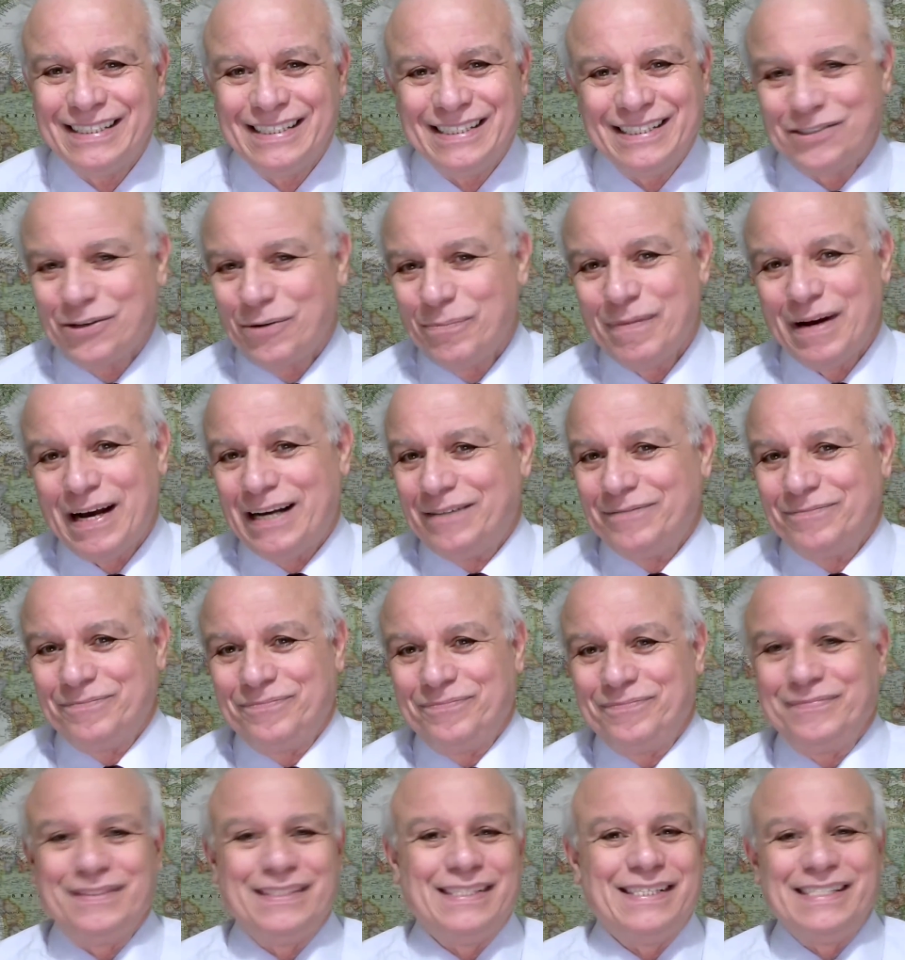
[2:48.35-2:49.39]
Insomma,
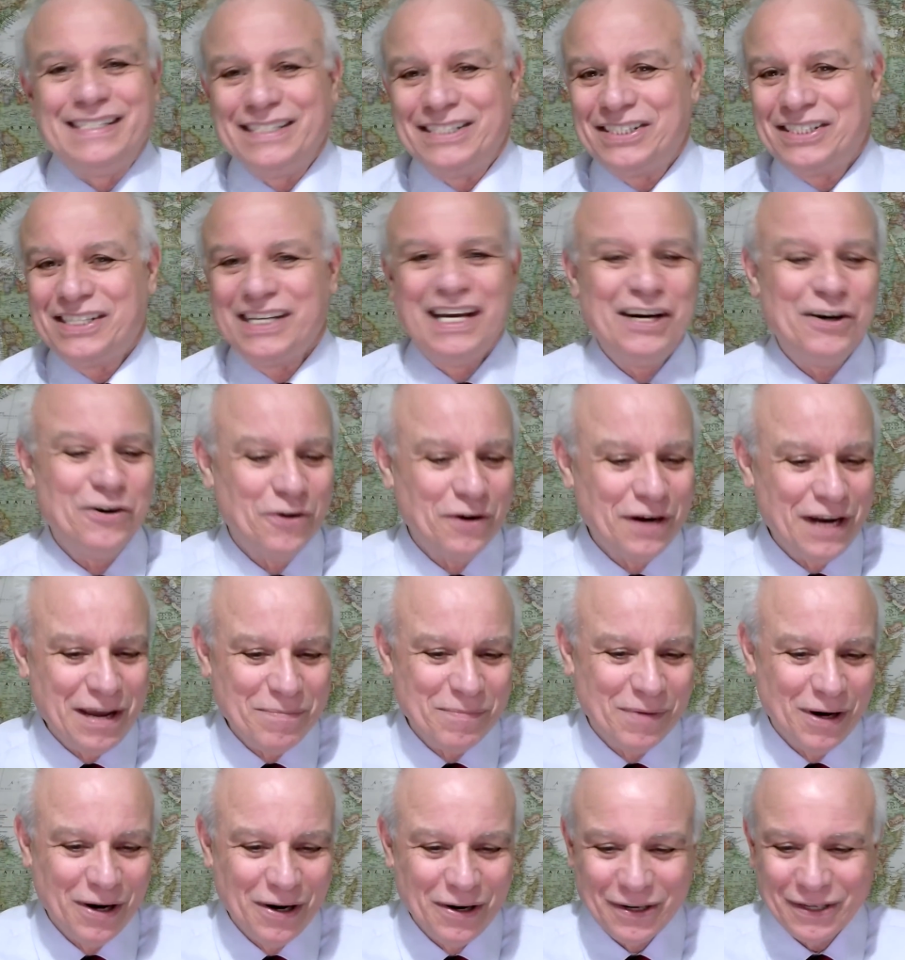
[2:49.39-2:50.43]
se non è
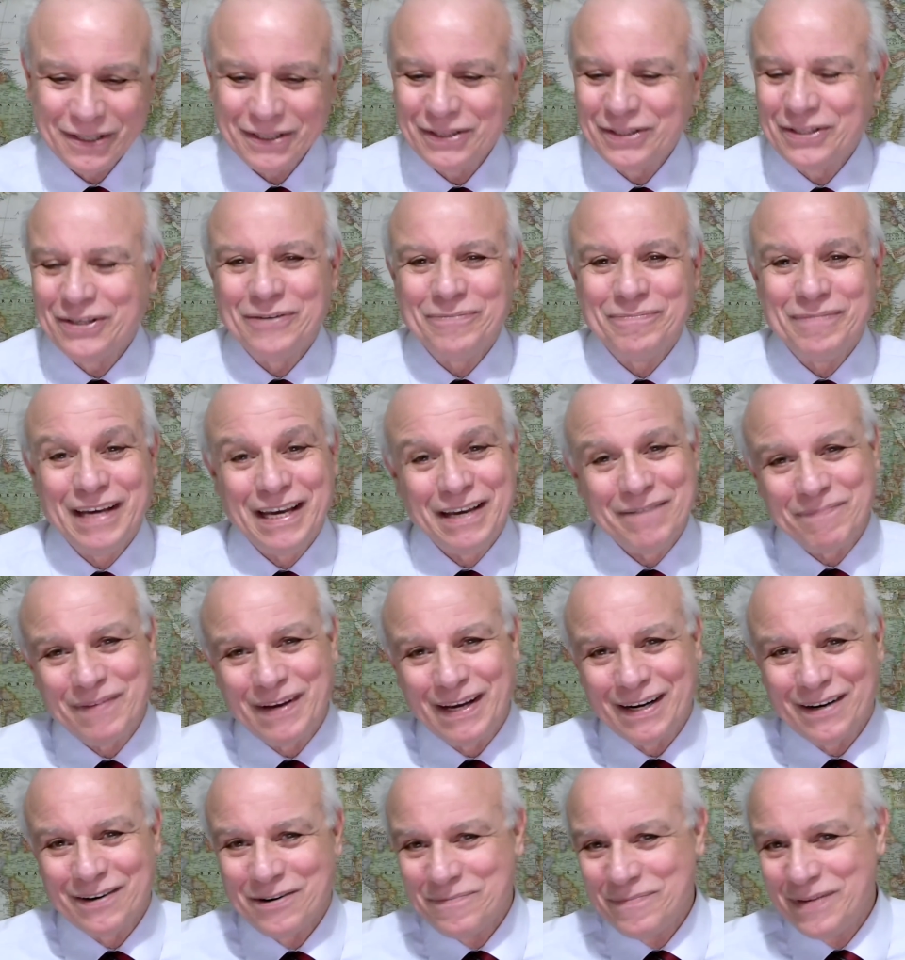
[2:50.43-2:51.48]
morto, beh,
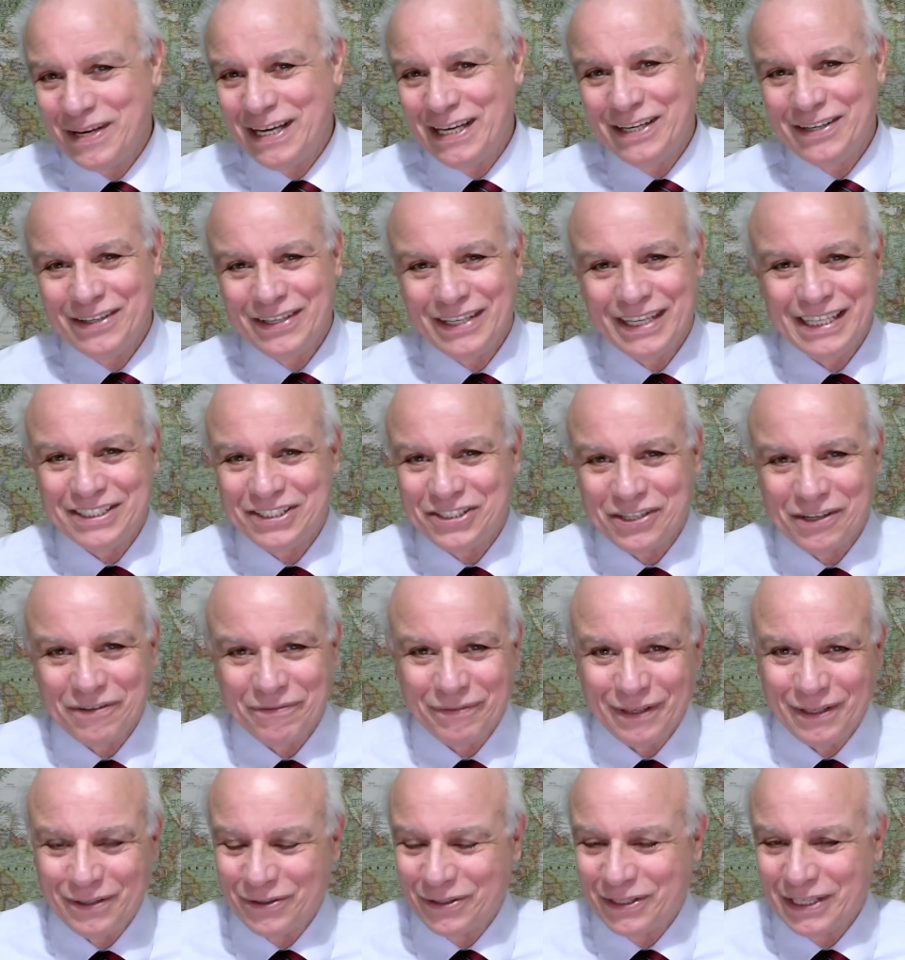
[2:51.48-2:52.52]
perlomeno
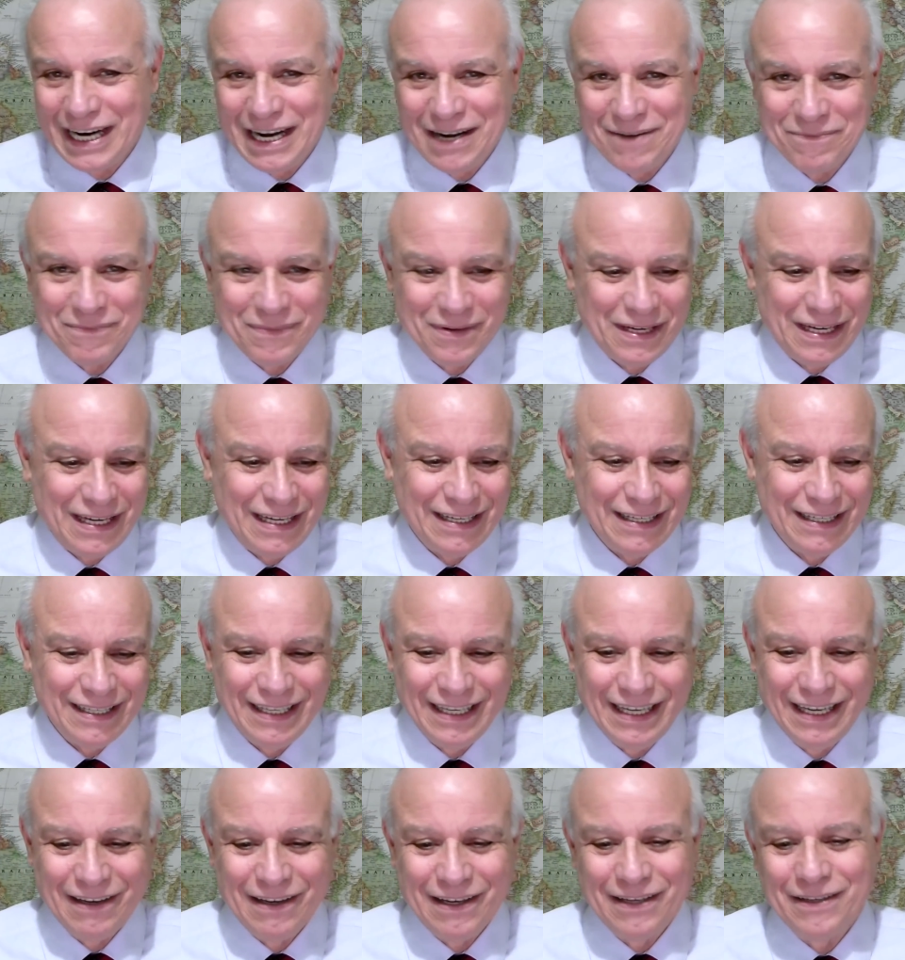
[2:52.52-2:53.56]
l'encefalogramma
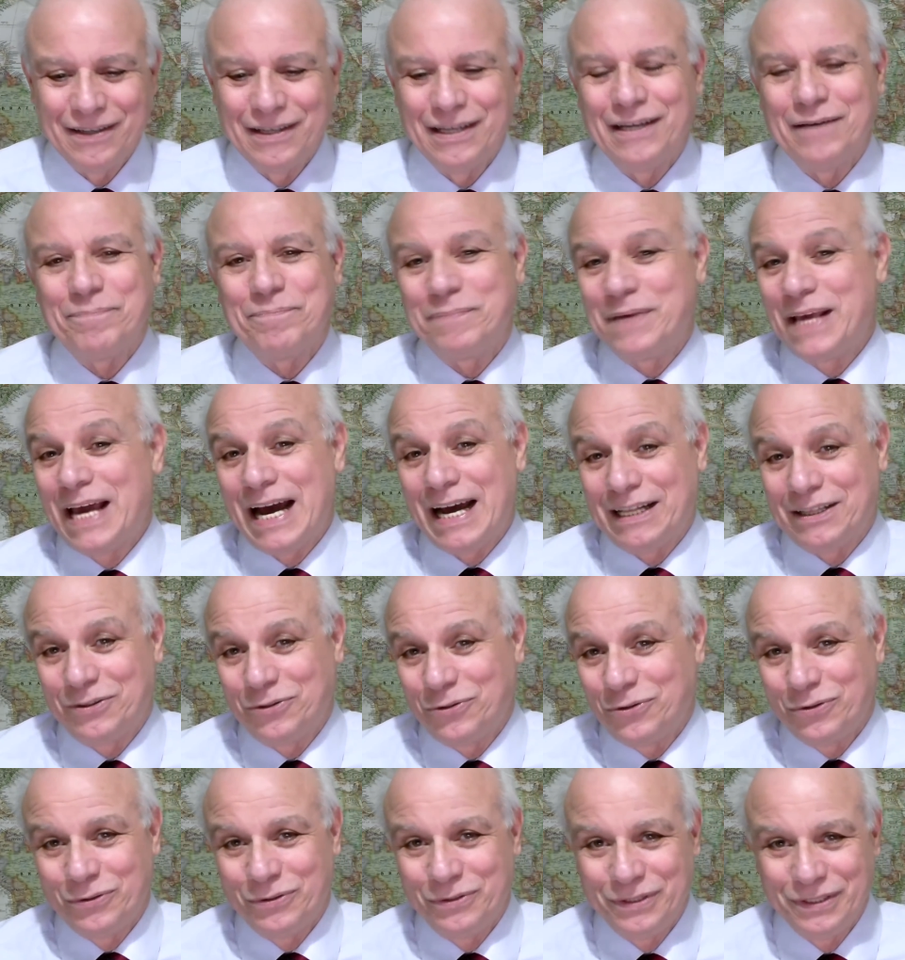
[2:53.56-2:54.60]
è, è
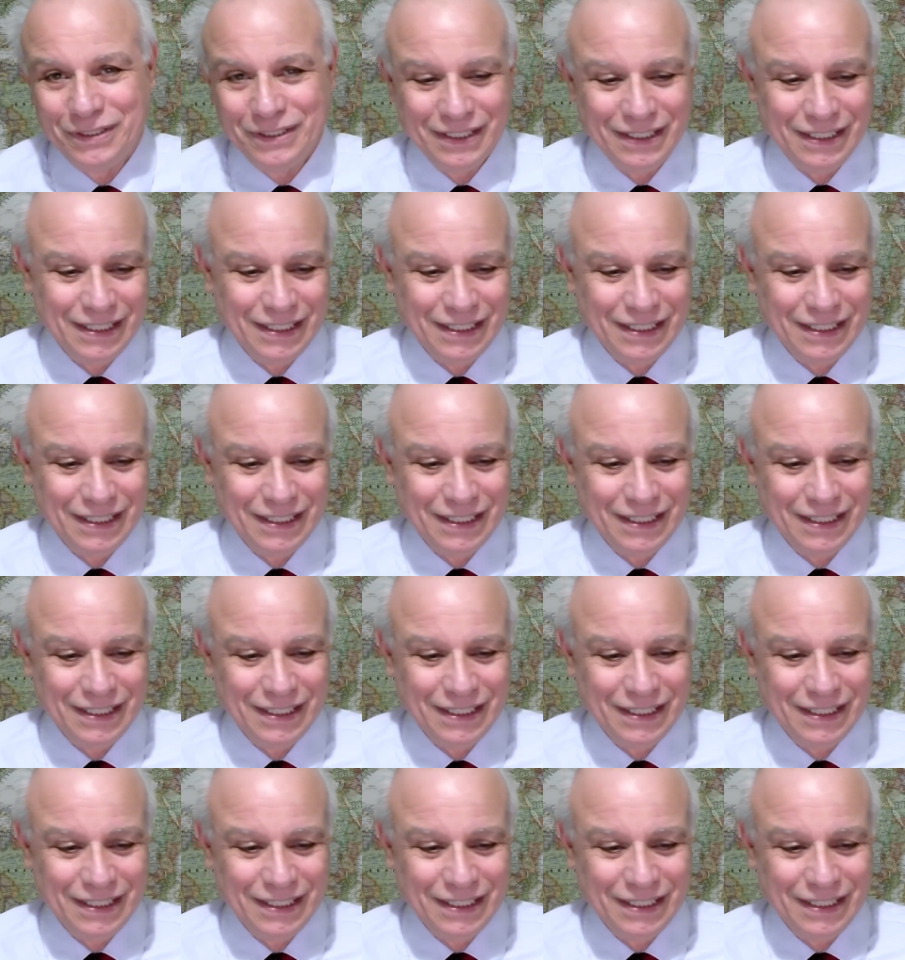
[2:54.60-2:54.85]
piatto.